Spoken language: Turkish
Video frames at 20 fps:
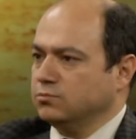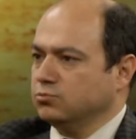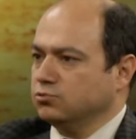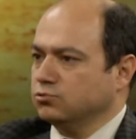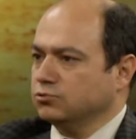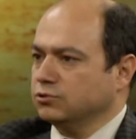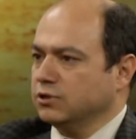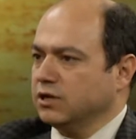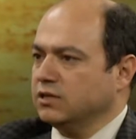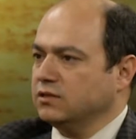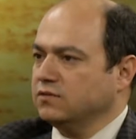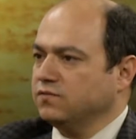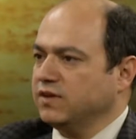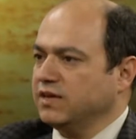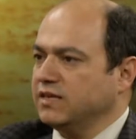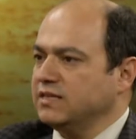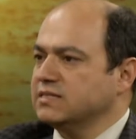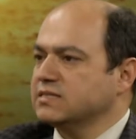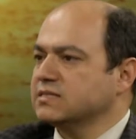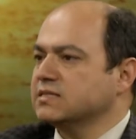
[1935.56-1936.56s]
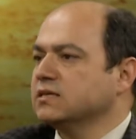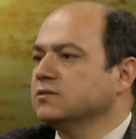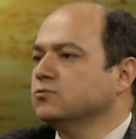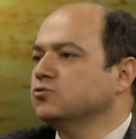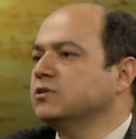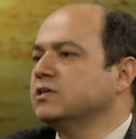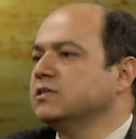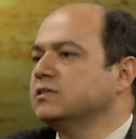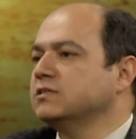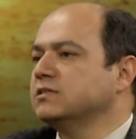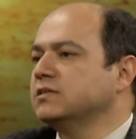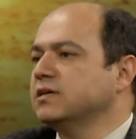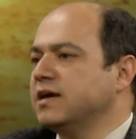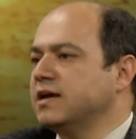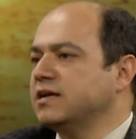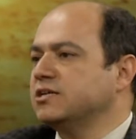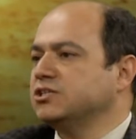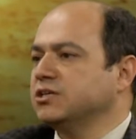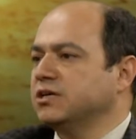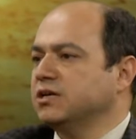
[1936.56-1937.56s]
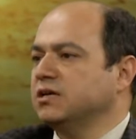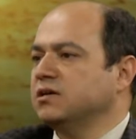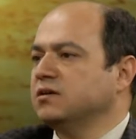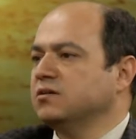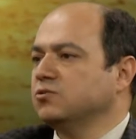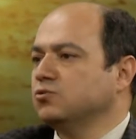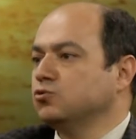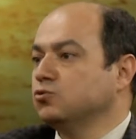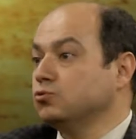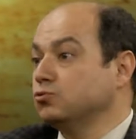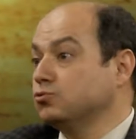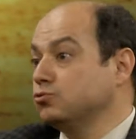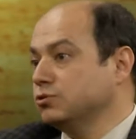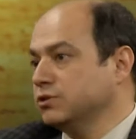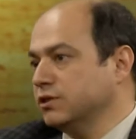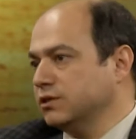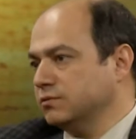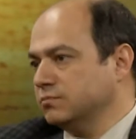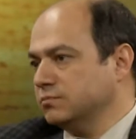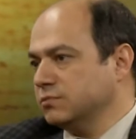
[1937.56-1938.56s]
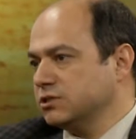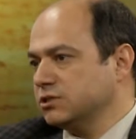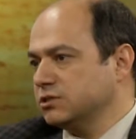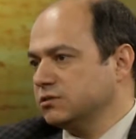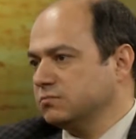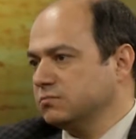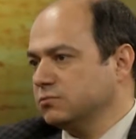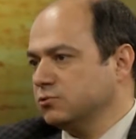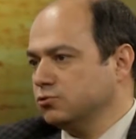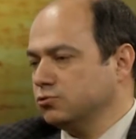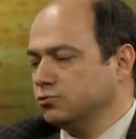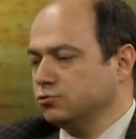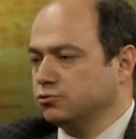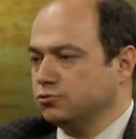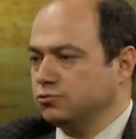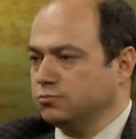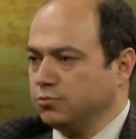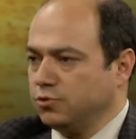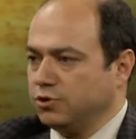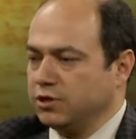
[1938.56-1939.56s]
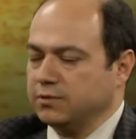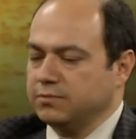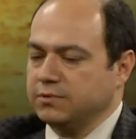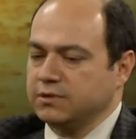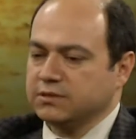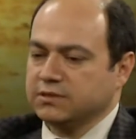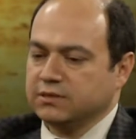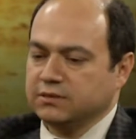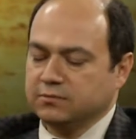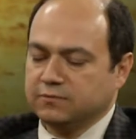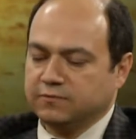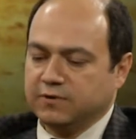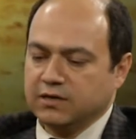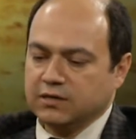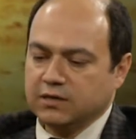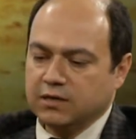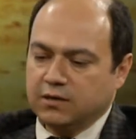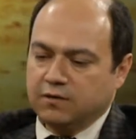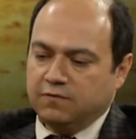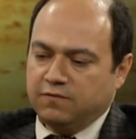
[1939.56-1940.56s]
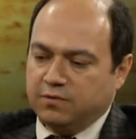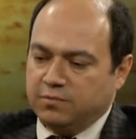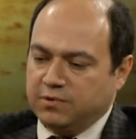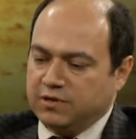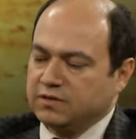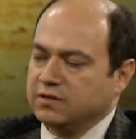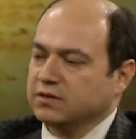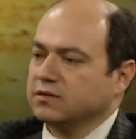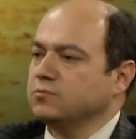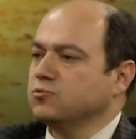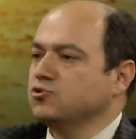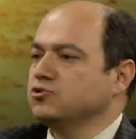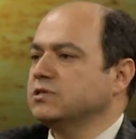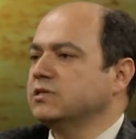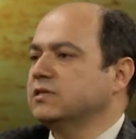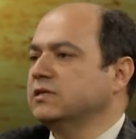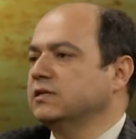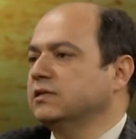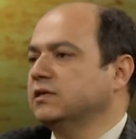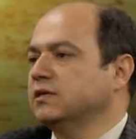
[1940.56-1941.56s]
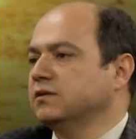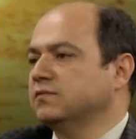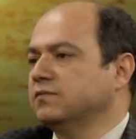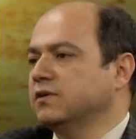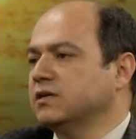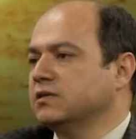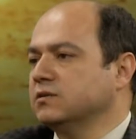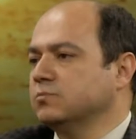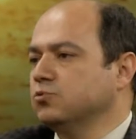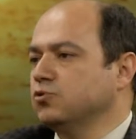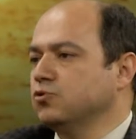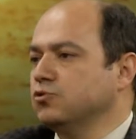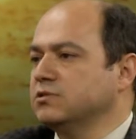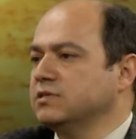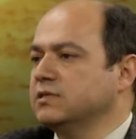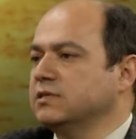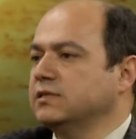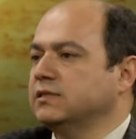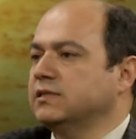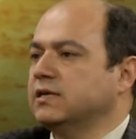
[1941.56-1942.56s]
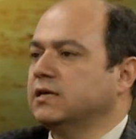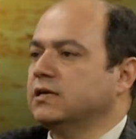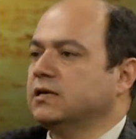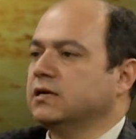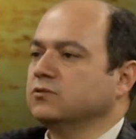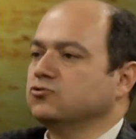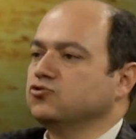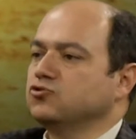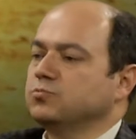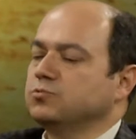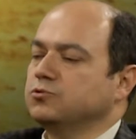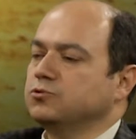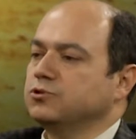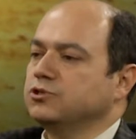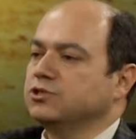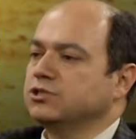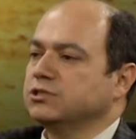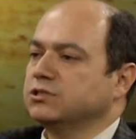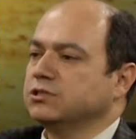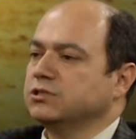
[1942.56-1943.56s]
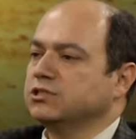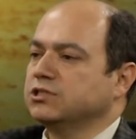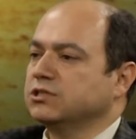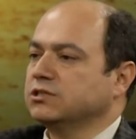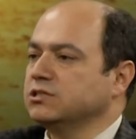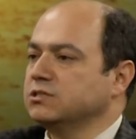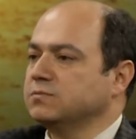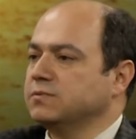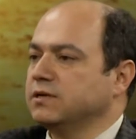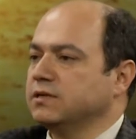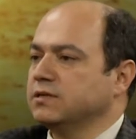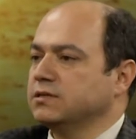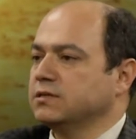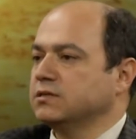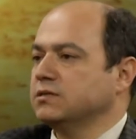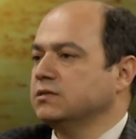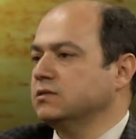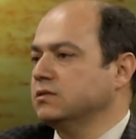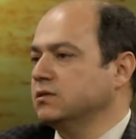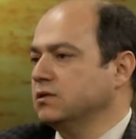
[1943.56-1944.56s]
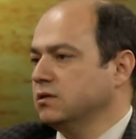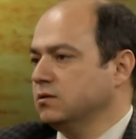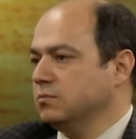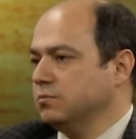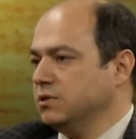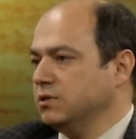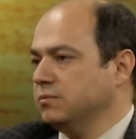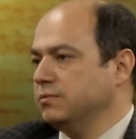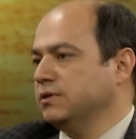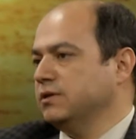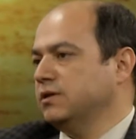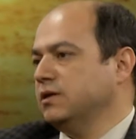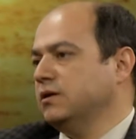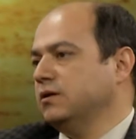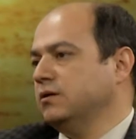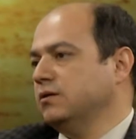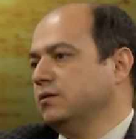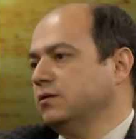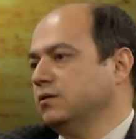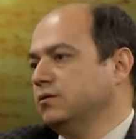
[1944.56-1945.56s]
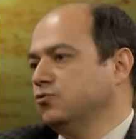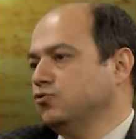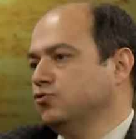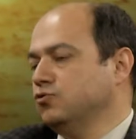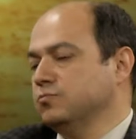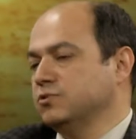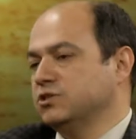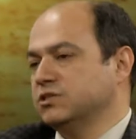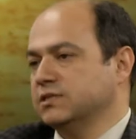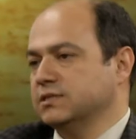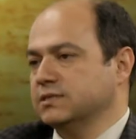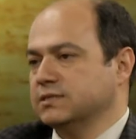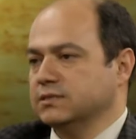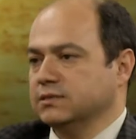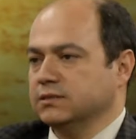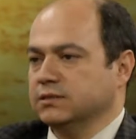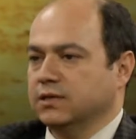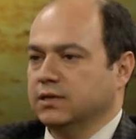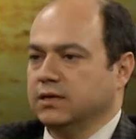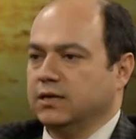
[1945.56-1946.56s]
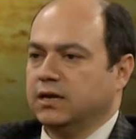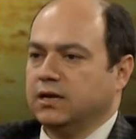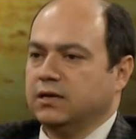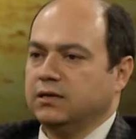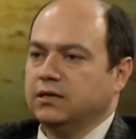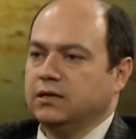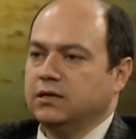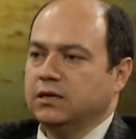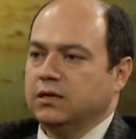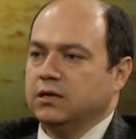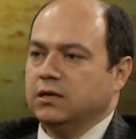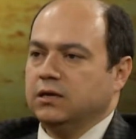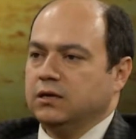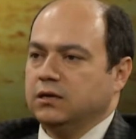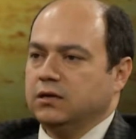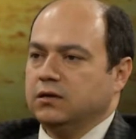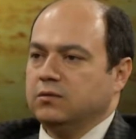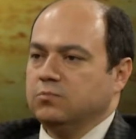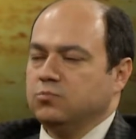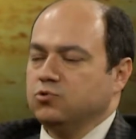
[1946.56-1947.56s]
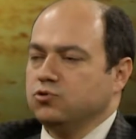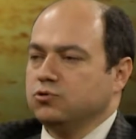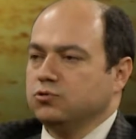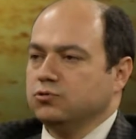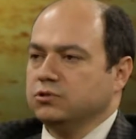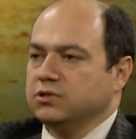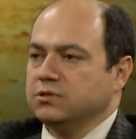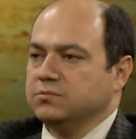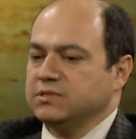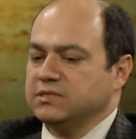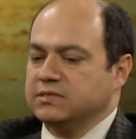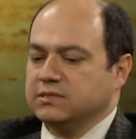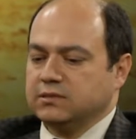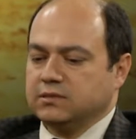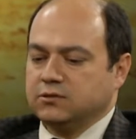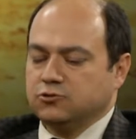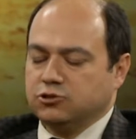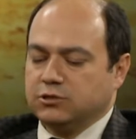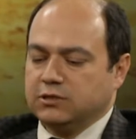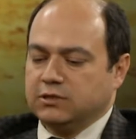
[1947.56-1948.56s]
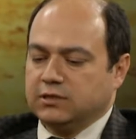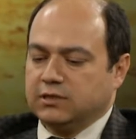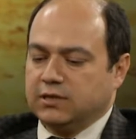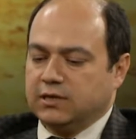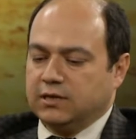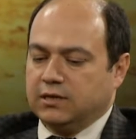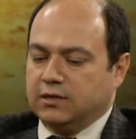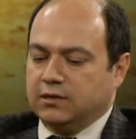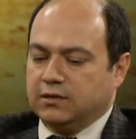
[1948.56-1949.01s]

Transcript: bulunan ve insan ürettiği her şeye kültür denilmiş. Kültürün böyle bir tanımı var ve bir takım özellikleri var. Bu özelliklerle antropolojinin çalışma alanları birbirine uyum içerisinde. Yani bu konuda biz özellikle